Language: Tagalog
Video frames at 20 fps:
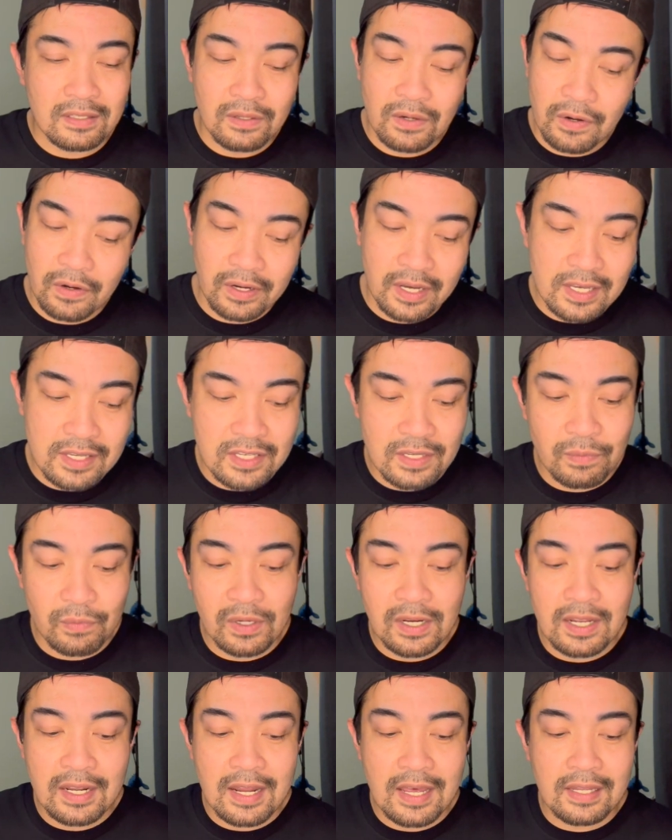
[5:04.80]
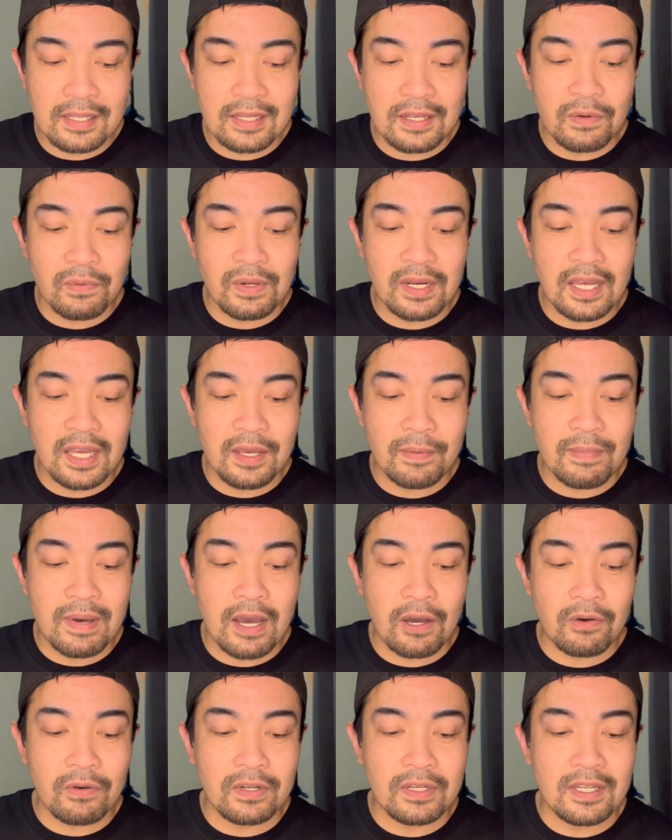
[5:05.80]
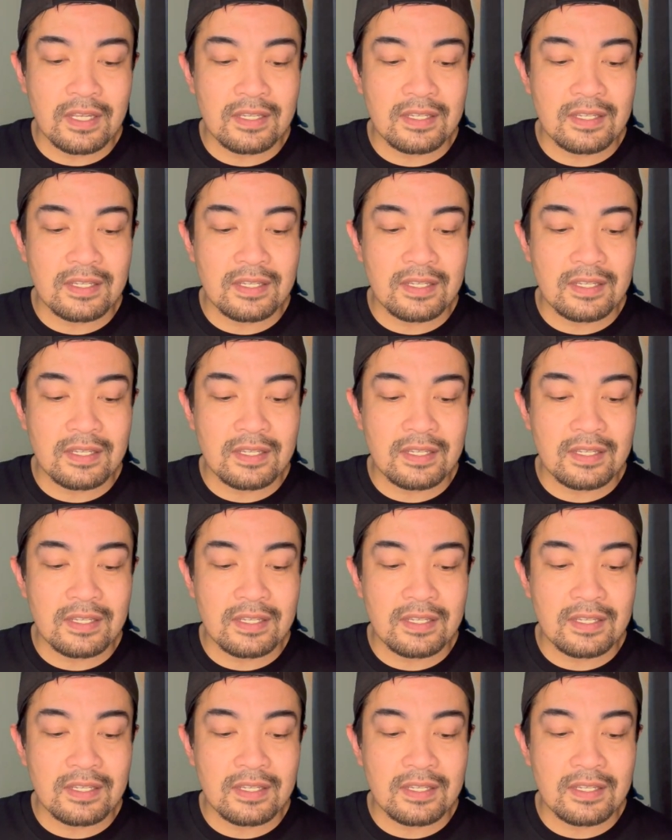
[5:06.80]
Okay, simulan natin walang iba kundi